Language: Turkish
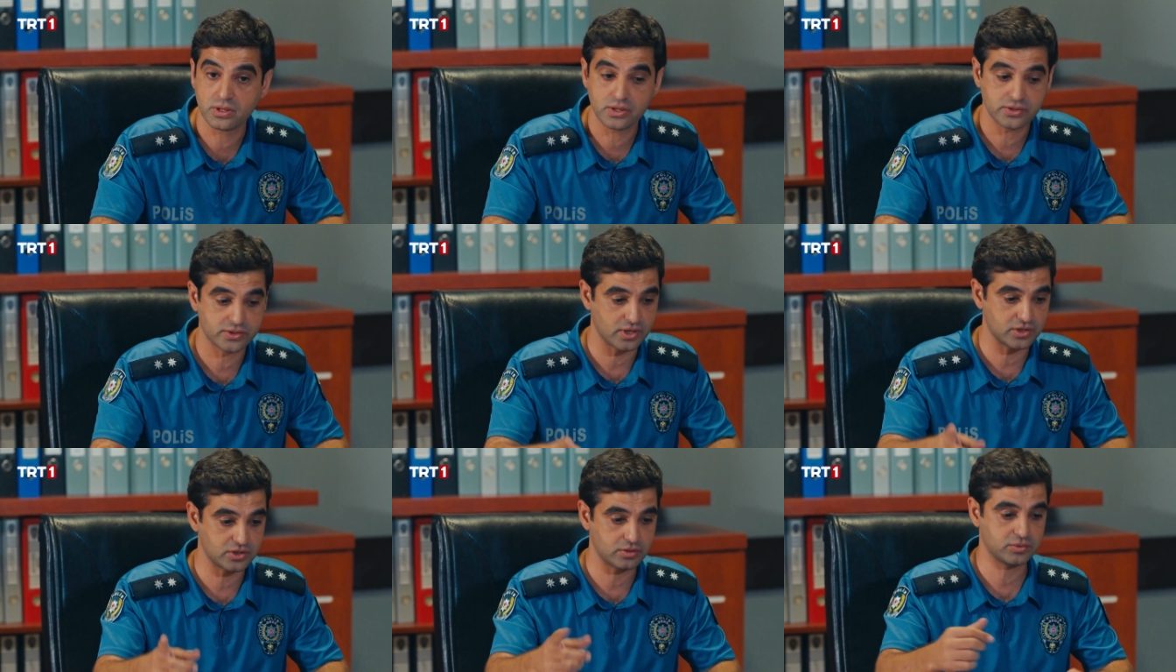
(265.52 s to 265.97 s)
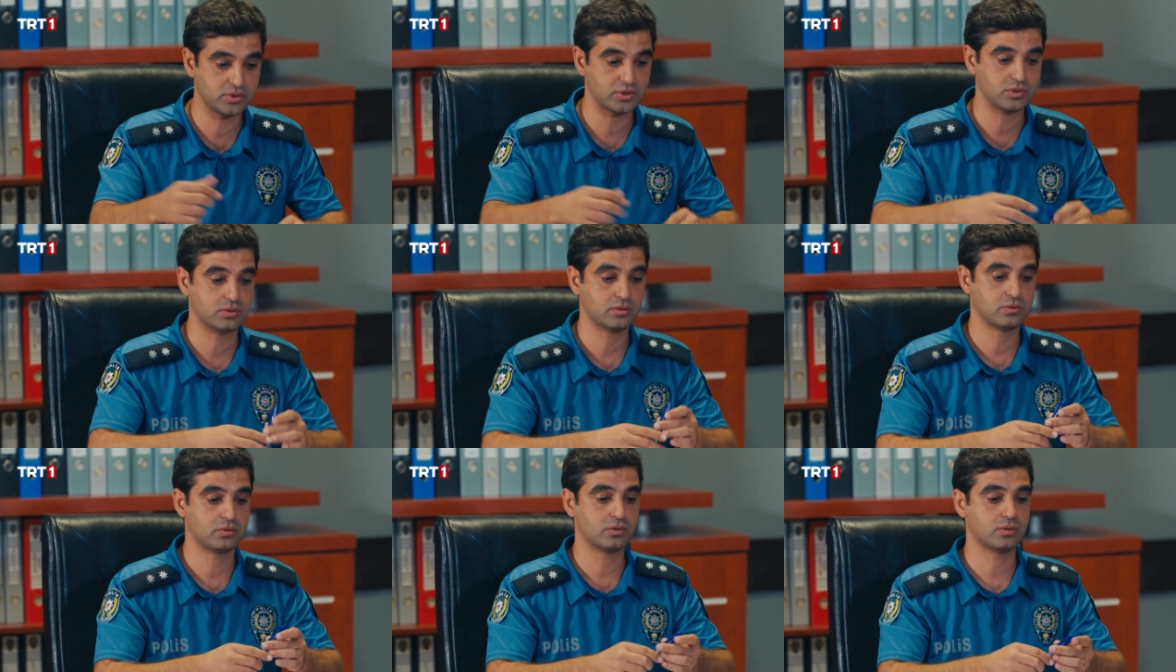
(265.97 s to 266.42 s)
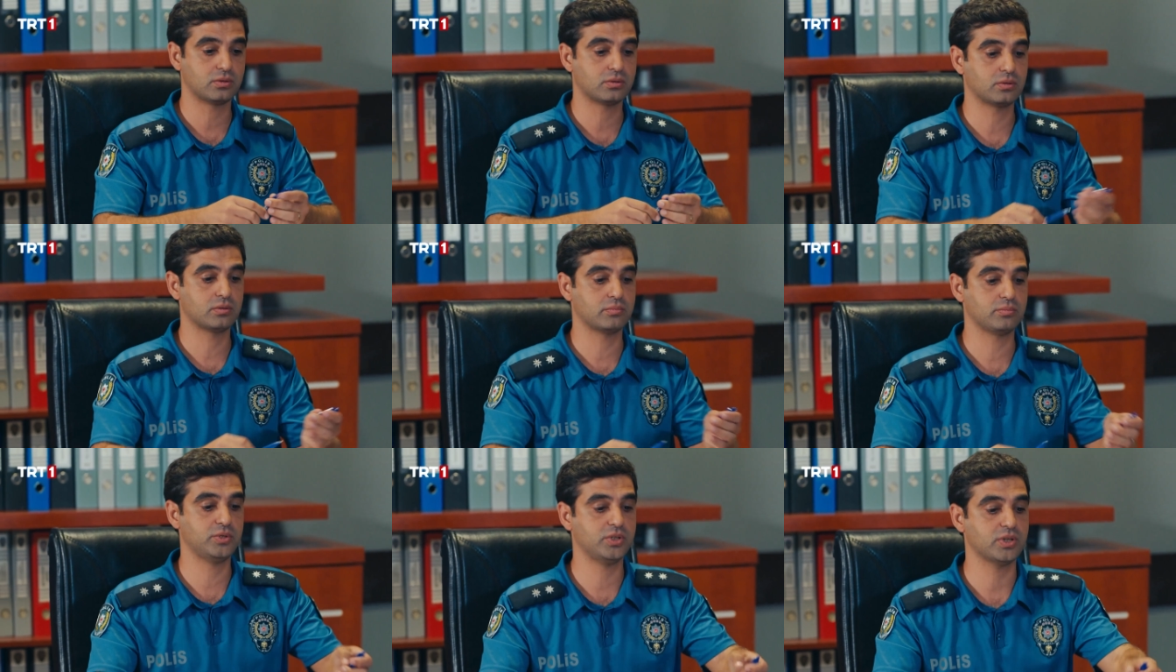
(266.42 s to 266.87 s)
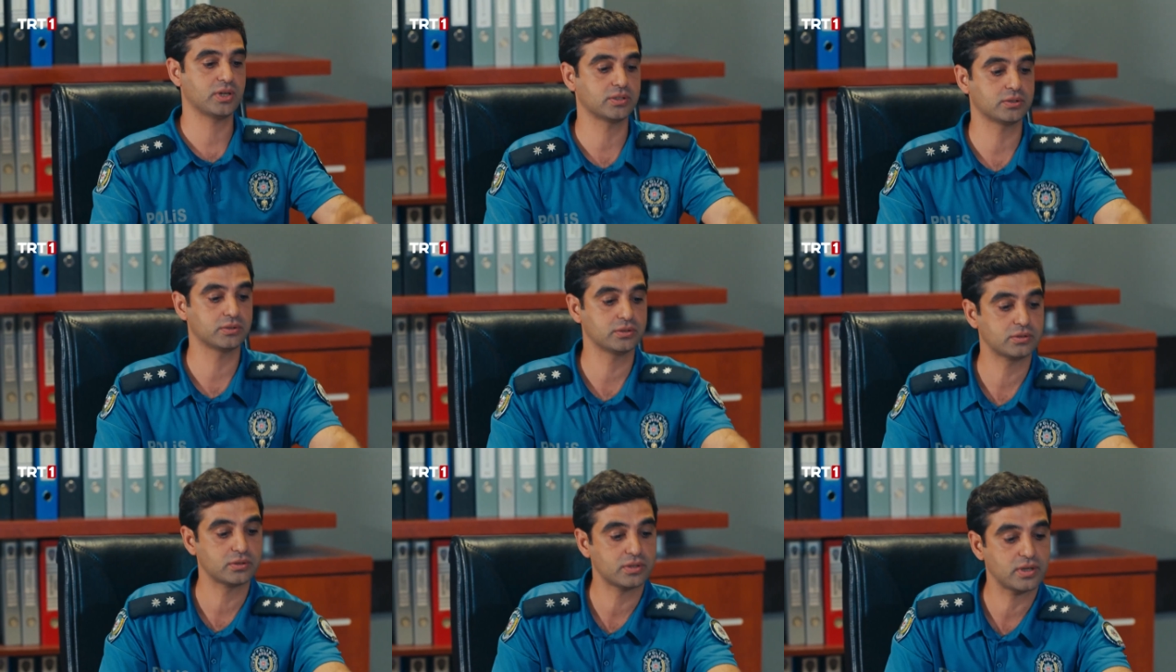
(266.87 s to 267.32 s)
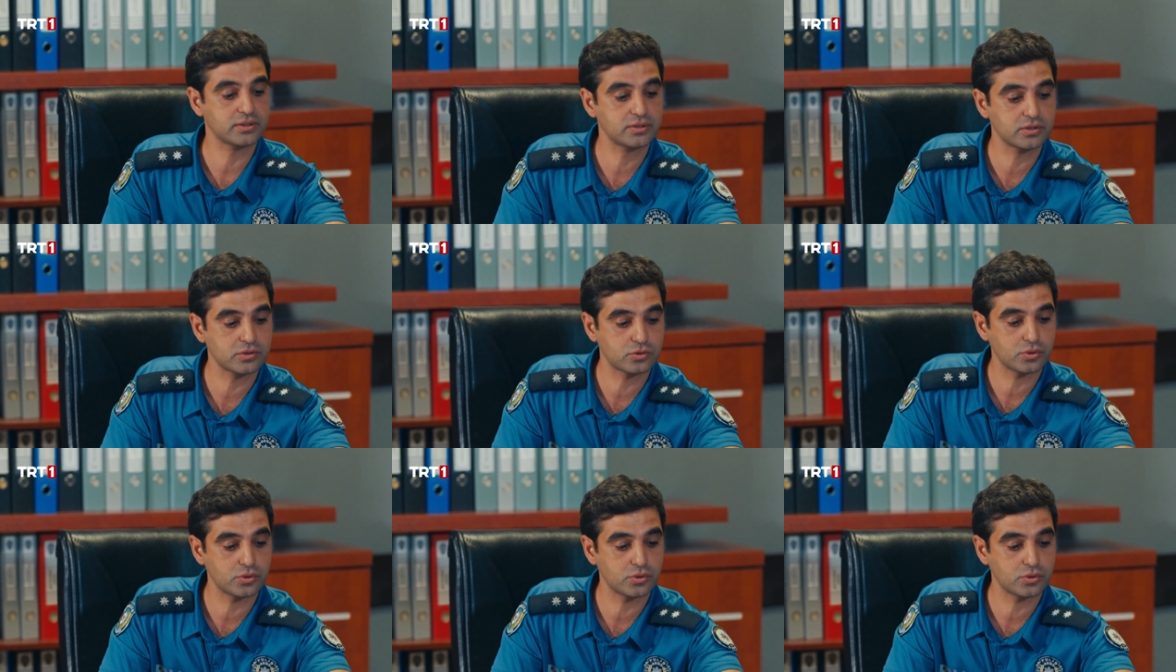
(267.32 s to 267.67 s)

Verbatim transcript: Sen şimdi bir yakınının adını